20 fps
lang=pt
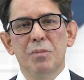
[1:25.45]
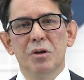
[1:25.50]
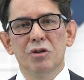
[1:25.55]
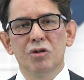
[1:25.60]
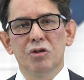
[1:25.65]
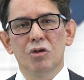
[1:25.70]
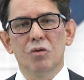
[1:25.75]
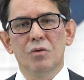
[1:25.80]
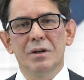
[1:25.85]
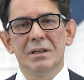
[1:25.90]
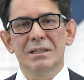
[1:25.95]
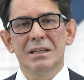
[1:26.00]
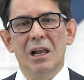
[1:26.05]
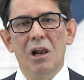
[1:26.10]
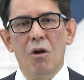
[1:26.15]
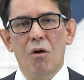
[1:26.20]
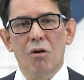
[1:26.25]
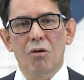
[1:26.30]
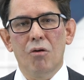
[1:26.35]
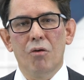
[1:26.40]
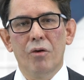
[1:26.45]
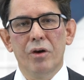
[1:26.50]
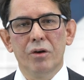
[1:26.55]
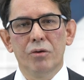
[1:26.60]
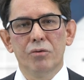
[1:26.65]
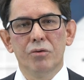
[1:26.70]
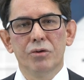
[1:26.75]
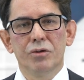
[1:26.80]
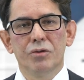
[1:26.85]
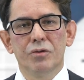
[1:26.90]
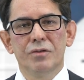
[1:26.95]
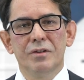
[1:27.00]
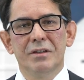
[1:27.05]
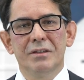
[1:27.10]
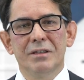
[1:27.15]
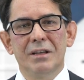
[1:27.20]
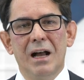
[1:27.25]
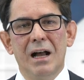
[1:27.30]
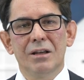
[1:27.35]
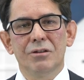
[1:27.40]
pessoas alocam recursos
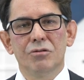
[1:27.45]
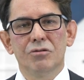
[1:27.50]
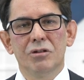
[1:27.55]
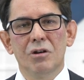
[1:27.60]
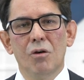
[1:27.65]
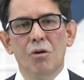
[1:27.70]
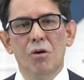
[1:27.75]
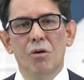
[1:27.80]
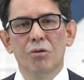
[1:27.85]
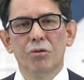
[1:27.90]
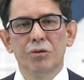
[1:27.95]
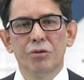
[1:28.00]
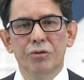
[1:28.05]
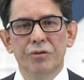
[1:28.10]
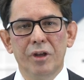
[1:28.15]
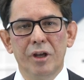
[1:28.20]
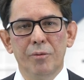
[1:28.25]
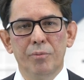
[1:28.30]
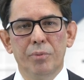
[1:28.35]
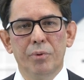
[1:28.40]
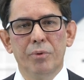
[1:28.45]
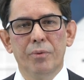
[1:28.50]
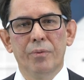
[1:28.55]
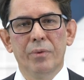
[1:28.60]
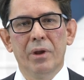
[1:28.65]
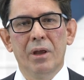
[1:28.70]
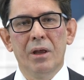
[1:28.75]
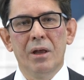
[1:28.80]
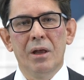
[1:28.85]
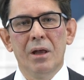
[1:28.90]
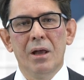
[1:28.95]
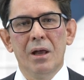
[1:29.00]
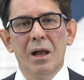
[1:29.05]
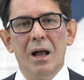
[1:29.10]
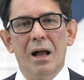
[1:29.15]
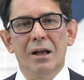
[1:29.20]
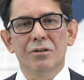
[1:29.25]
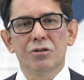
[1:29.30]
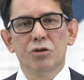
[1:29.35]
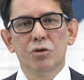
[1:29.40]
escassos ao longo do tempo.
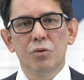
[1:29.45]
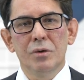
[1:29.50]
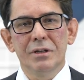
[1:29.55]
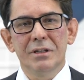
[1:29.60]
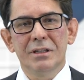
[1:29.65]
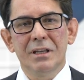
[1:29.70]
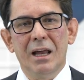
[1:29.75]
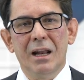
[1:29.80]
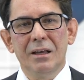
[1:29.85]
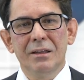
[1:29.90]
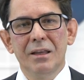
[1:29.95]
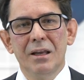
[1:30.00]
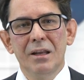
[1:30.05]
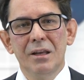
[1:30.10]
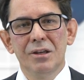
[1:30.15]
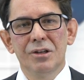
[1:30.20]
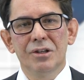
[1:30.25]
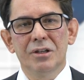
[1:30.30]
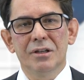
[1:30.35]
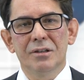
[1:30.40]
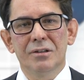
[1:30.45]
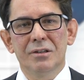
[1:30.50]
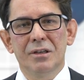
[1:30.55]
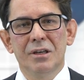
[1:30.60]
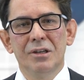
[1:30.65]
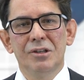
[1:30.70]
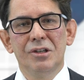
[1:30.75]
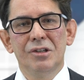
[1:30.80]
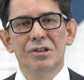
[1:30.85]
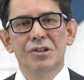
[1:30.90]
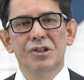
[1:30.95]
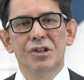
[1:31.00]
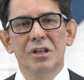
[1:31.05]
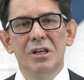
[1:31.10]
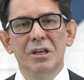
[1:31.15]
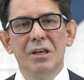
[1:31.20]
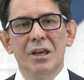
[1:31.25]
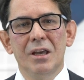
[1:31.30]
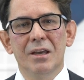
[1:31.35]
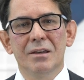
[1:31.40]
As duas características que
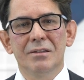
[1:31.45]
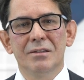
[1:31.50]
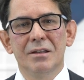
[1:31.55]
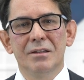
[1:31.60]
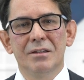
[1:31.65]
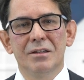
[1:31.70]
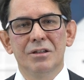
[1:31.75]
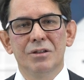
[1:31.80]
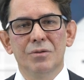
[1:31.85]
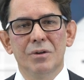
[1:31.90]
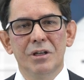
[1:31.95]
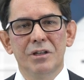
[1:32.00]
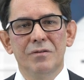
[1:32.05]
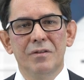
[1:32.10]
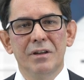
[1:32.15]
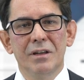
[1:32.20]
distinguem as decisões